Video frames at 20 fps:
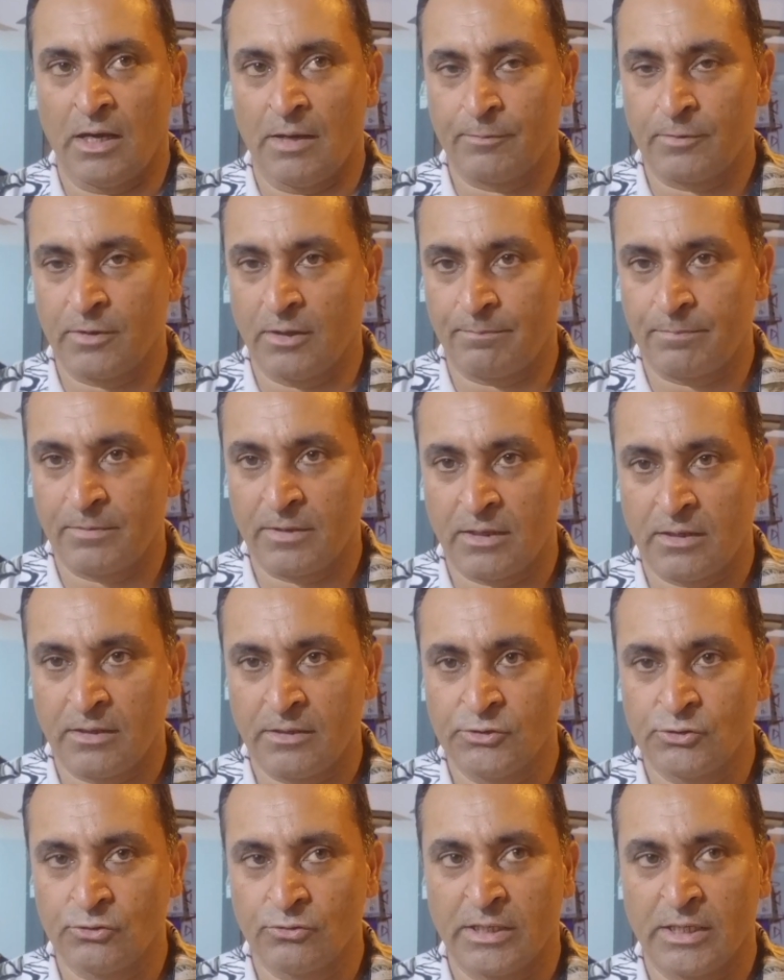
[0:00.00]
आपका अपना
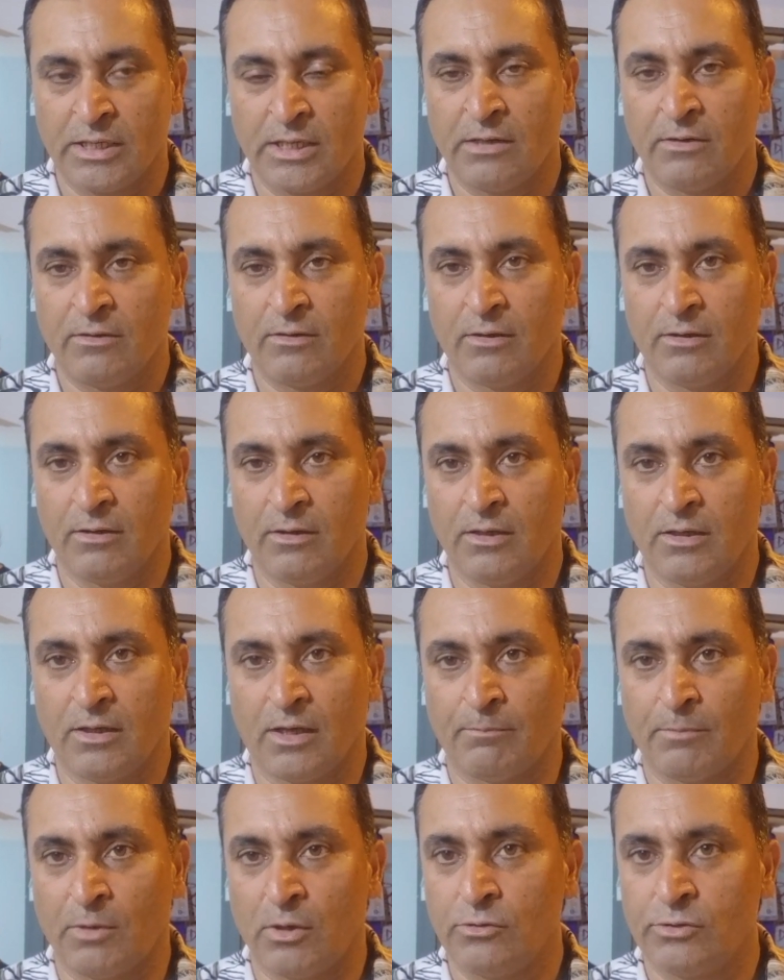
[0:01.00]
जो है
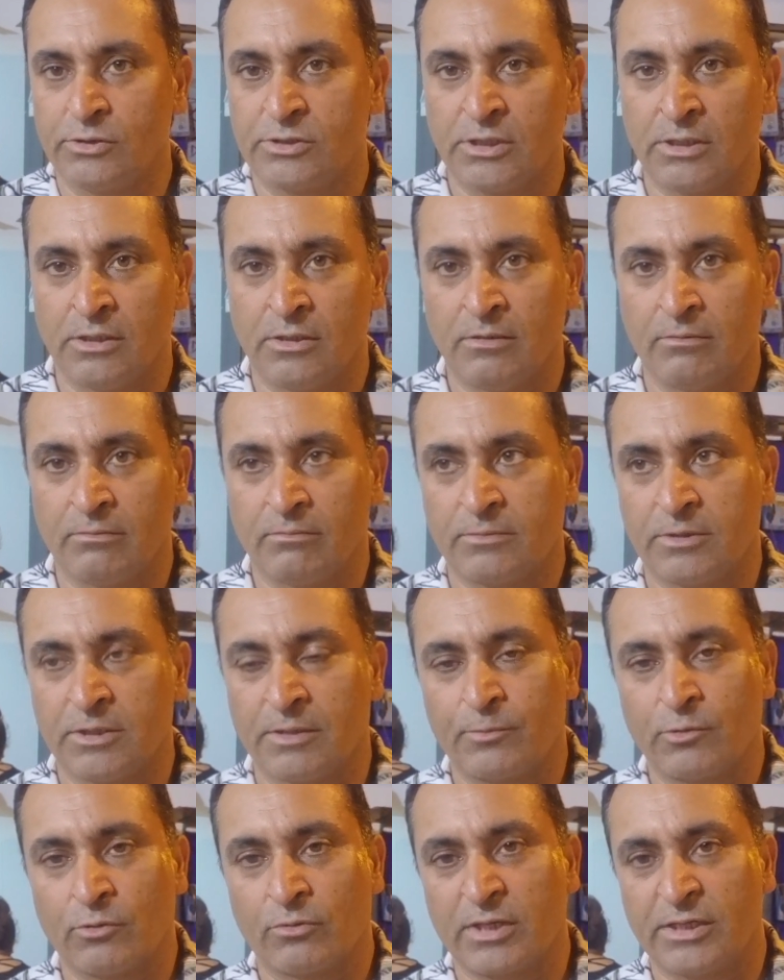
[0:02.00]
अमाउंट
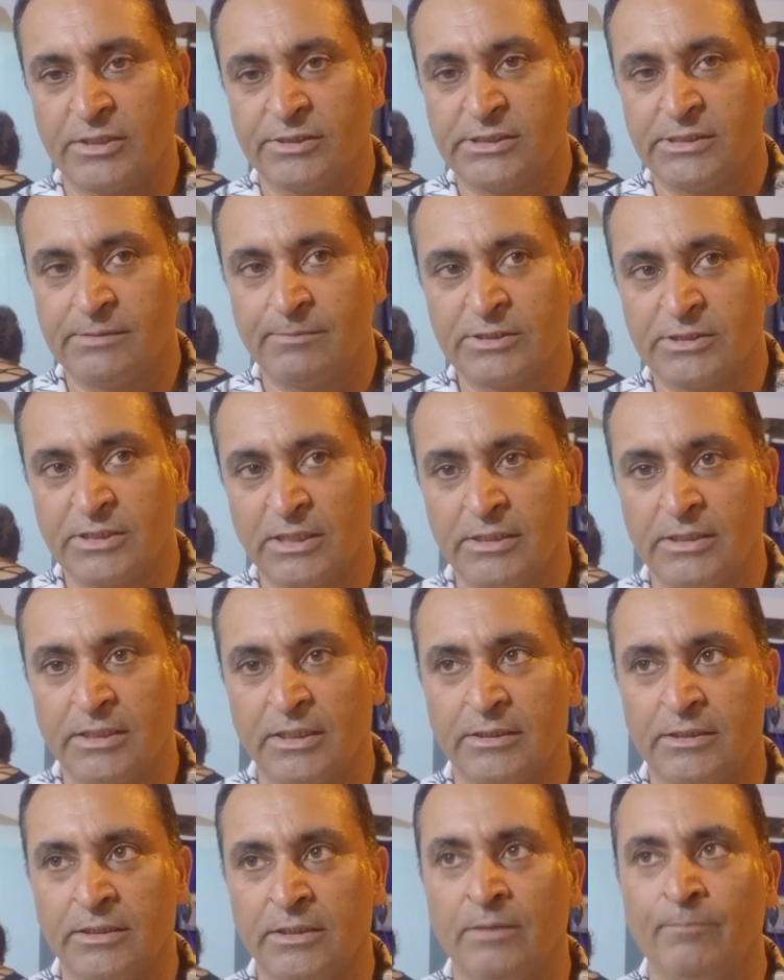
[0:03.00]
क्रिप्टो करेंसी में चली
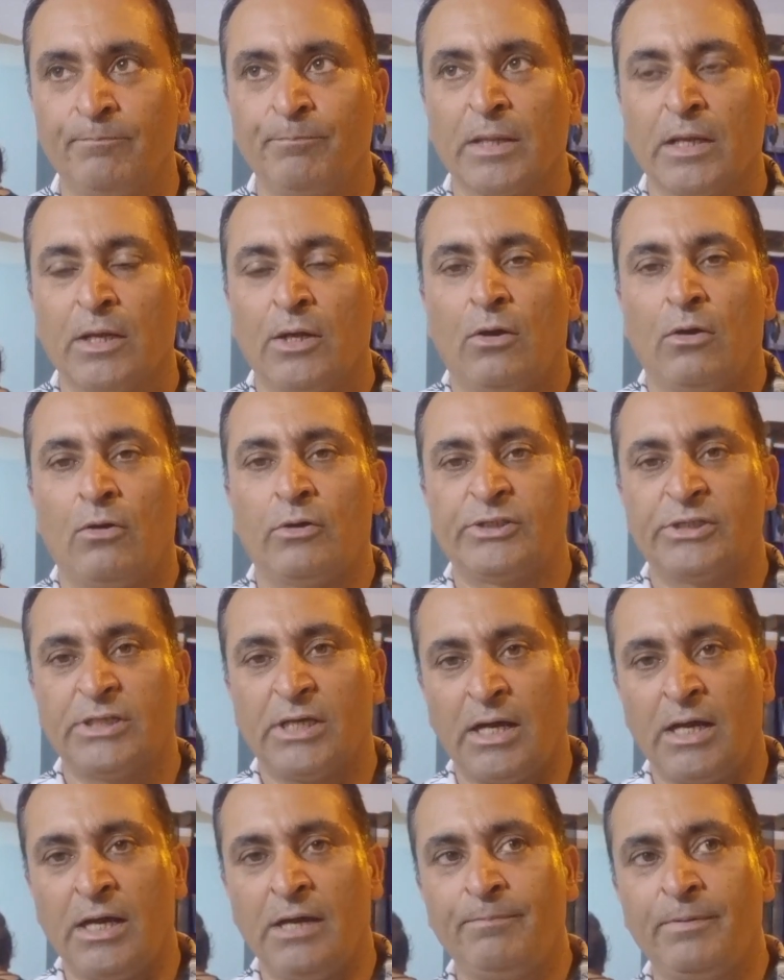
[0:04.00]
जाती है और
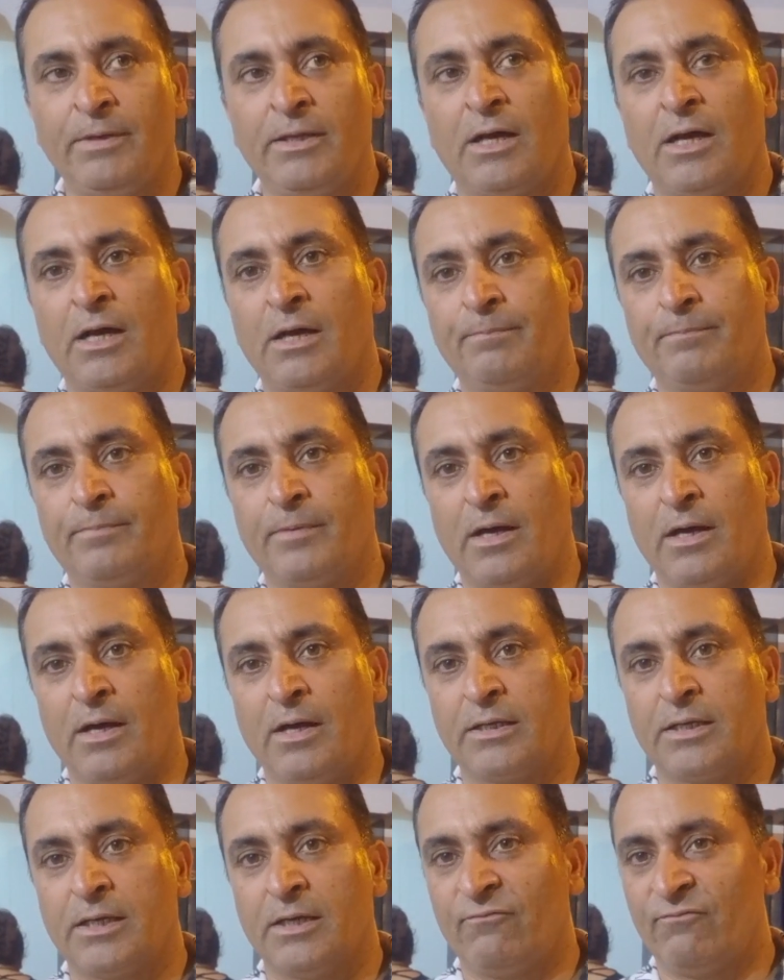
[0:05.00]
यहाँ पे आप
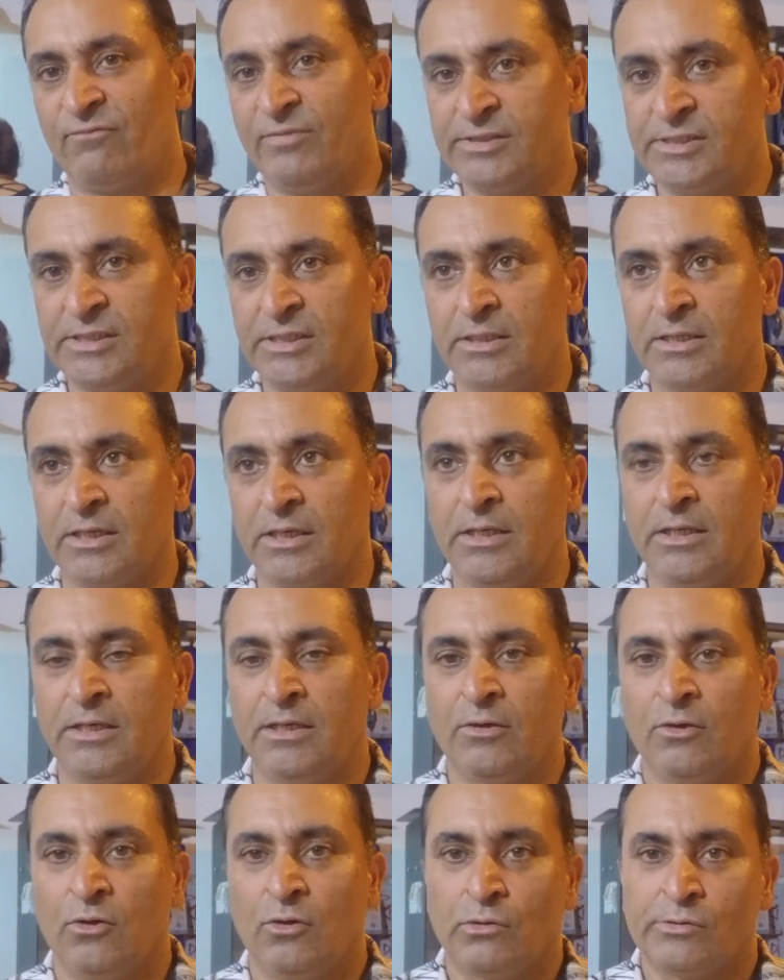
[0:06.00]
आके
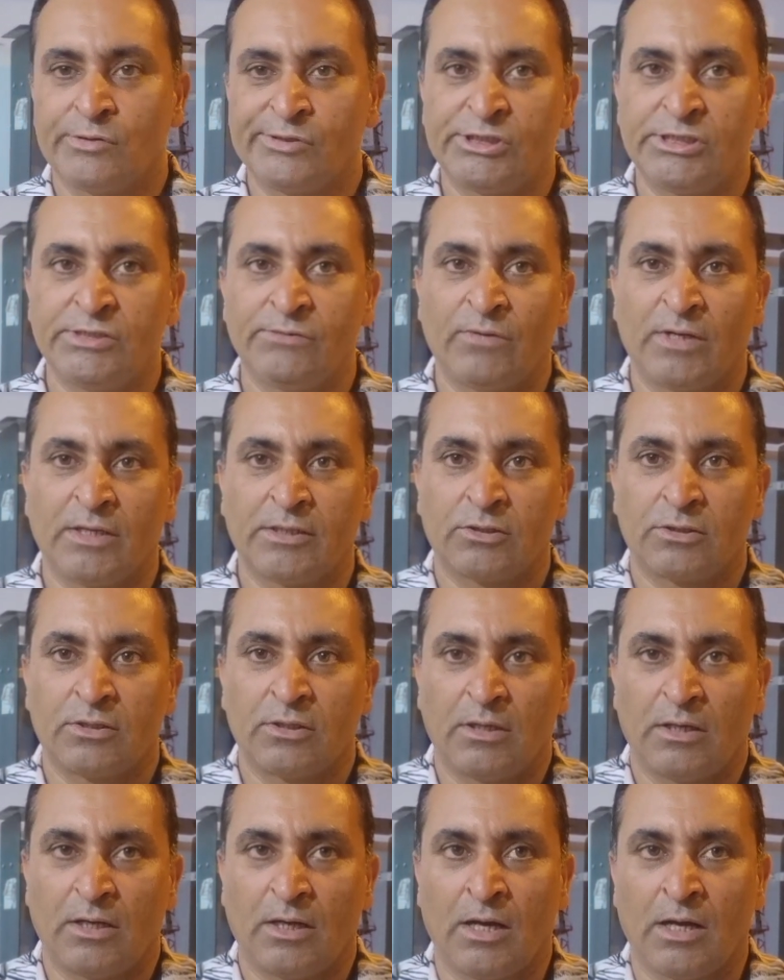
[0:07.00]
फ़िज़िकली उसी
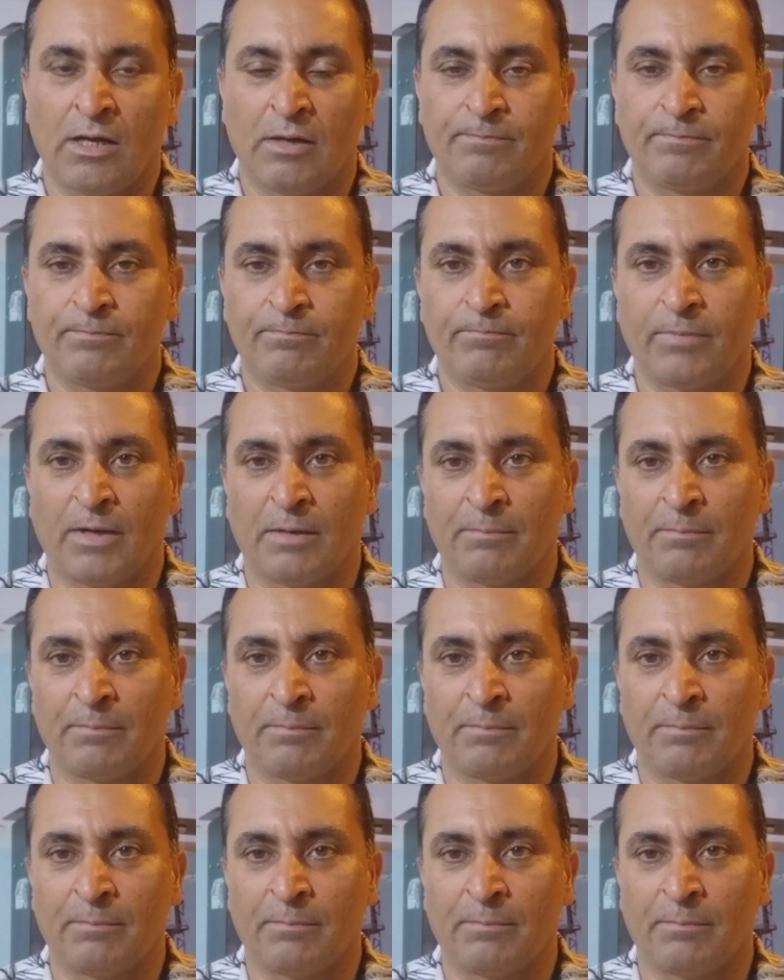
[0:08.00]
वक्त आप